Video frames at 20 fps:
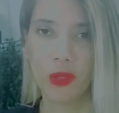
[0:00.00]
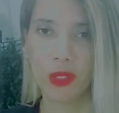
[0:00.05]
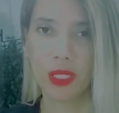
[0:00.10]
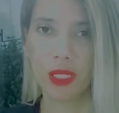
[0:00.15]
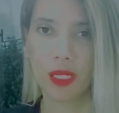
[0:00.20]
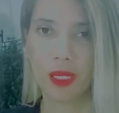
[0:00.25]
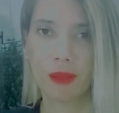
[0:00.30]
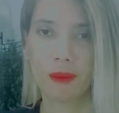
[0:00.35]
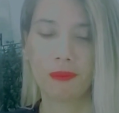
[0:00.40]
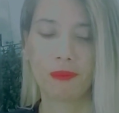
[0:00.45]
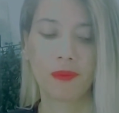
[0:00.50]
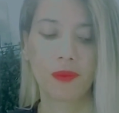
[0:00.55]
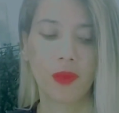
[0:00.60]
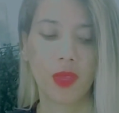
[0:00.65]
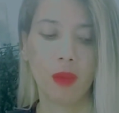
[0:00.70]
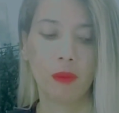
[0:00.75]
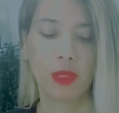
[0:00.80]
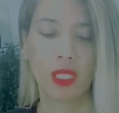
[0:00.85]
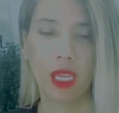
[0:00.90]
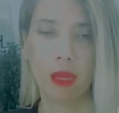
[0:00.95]
Por quê?
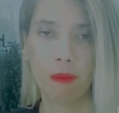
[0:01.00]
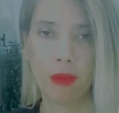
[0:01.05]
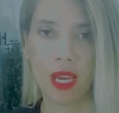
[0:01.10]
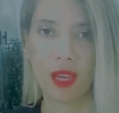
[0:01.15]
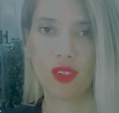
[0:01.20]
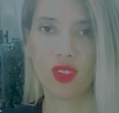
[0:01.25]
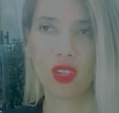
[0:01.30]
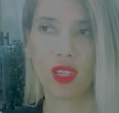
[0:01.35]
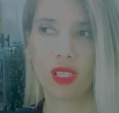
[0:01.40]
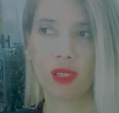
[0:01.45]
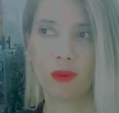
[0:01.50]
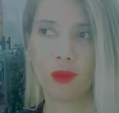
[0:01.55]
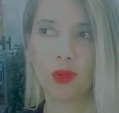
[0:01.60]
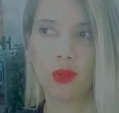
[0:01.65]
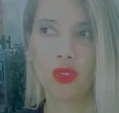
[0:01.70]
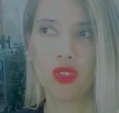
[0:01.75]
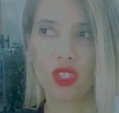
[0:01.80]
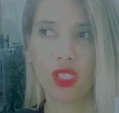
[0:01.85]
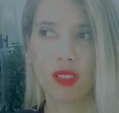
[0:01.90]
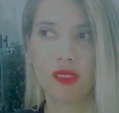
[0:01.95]
Porque a
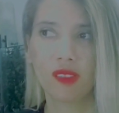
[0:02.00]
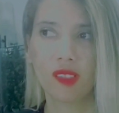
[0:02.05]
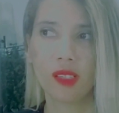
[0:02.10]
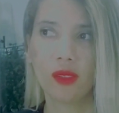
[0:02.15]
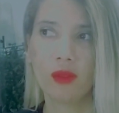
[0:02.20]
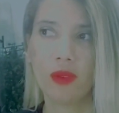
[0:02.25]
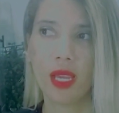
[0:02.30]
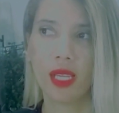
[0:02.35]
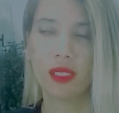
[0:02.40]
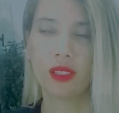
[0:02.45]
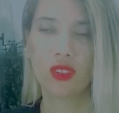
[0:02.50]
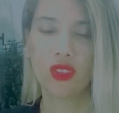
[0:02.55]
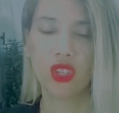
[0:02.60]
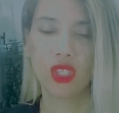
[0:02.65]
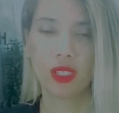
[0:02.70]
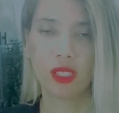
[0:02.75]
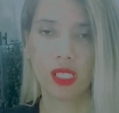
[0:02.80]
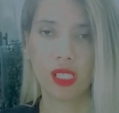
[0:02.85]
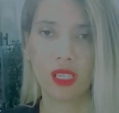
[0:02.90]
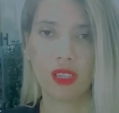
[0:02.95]
máscara, utilizando ela
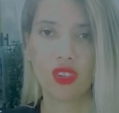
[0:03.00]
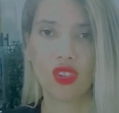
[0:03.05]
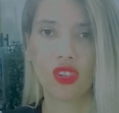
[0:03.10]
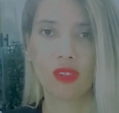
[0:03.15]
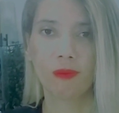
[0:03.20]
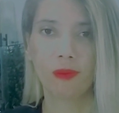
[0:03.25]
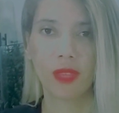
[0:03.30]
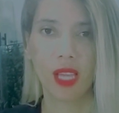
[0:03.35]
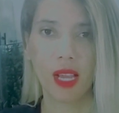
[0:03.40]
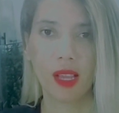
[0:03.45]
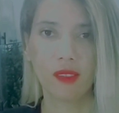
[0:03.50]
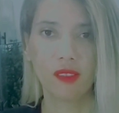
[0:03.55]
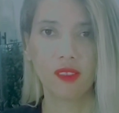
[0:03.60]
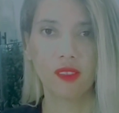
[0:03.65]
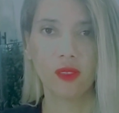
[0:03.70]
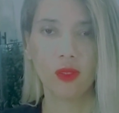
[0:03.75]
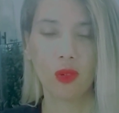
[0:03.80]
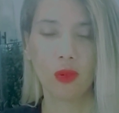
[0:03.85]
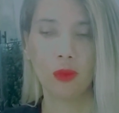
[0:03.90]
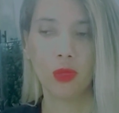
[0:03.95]
de 3 a
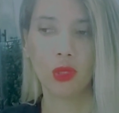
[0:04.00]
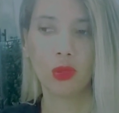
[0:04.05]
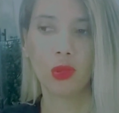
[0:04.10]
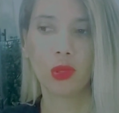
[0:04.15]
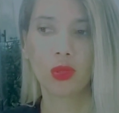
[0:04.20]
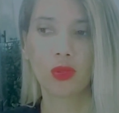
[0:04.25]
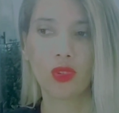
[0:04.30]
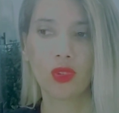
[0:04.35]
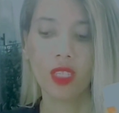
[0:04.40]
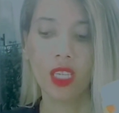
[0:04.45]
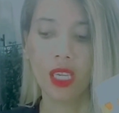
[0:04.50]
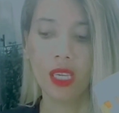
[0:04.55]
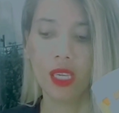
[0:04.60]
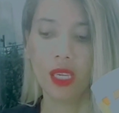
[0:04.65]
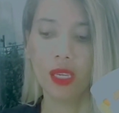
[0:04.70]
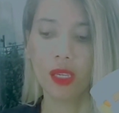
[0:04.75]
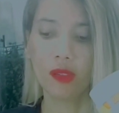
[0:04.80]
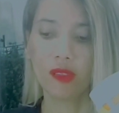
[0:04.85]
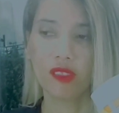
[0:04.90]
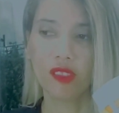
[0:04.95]
5 minutos,
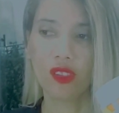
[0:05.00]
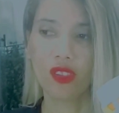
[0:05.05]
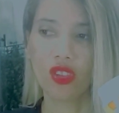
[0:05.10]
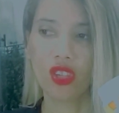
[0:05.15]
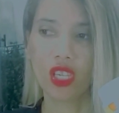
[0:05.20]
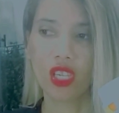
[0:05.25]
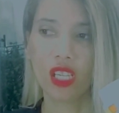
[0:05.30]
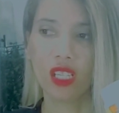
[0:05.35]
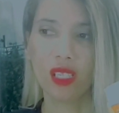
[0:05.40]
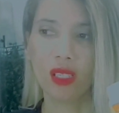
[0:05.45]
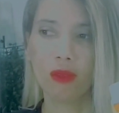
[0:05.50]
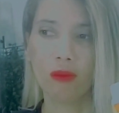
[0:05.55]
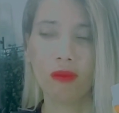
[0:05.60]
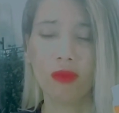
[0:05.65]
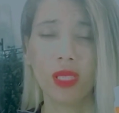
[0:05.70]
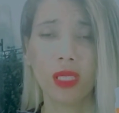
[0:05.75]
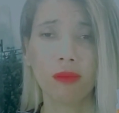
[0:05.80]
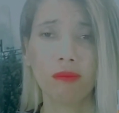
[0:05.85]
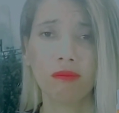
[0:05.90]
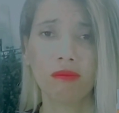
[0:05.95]
eu senti ali
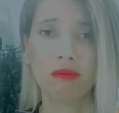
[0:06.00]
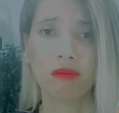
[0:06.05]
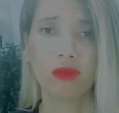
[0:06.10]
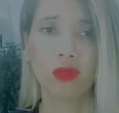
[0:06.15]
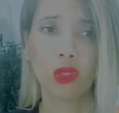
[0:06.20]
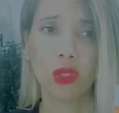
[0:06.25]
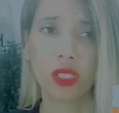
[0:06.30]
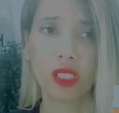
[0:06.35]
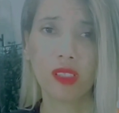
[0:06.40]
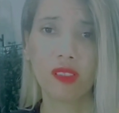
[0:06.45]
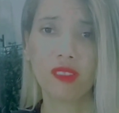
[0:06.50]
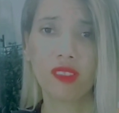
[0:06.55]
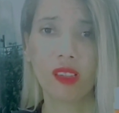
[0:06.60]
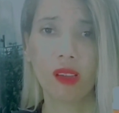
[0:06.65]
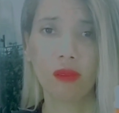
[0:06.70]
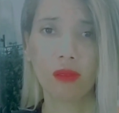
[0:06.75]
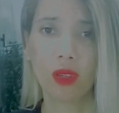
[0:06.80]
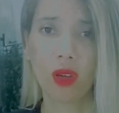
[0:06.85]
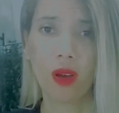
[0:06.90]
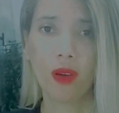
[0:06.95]
uma
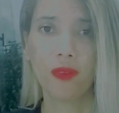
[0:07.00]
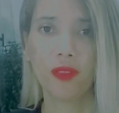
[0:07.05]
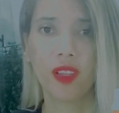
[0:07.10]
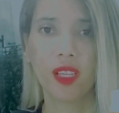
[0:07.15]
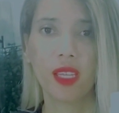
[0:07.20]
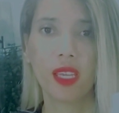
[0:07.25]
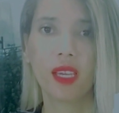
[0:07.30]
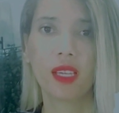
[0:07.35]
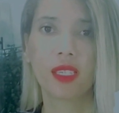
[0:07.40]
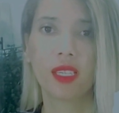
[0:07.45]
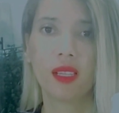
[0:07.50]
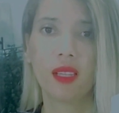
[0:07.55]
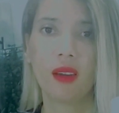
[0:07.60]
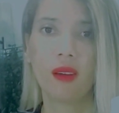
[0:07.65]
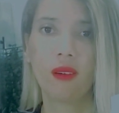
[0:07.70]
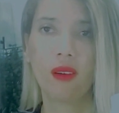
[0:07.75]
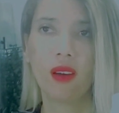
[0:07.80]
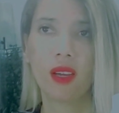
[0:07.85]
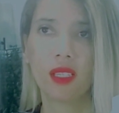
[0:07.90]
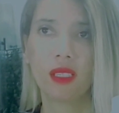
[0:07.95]
nutrição igual eu falei
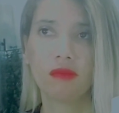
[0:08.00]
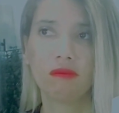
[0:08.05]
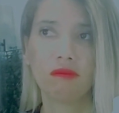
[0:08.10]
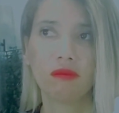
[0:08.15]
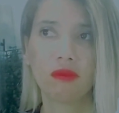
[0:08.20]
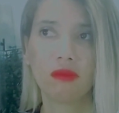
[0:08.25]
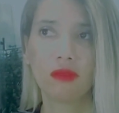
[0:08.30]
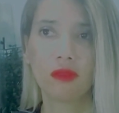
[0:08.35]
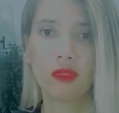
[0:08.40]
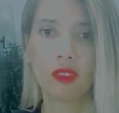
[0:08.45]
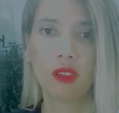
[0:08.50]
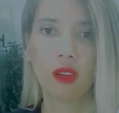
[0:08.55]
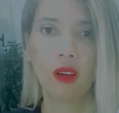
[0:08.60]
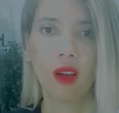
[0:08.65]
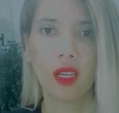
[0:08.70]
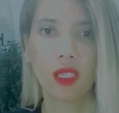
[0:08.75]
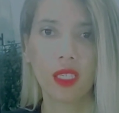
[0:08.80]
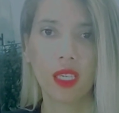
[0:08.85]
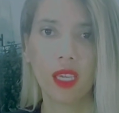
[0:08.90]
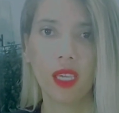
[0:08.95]
aquela hora.
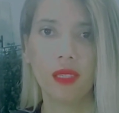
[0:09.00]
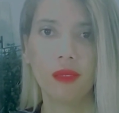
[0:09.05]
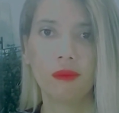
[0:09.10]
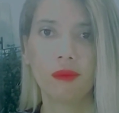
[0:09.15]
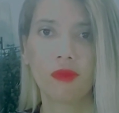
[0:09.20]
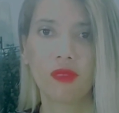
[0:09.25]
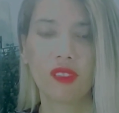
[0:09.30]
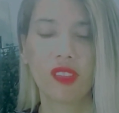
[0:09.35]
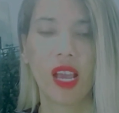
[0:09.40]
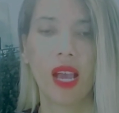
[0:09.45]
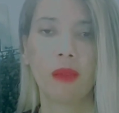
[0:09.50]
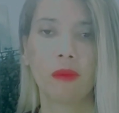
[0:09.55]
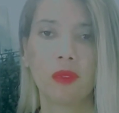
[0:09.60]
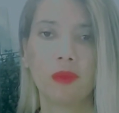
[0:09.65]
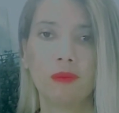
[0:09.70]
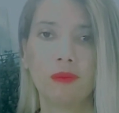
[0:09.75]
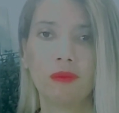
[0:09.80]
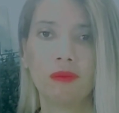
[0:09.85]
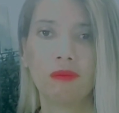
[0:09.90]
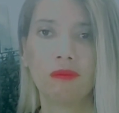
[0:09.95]
Ok,
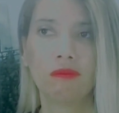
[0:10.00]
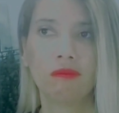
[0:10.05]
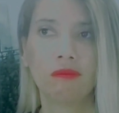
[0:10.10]
sabe?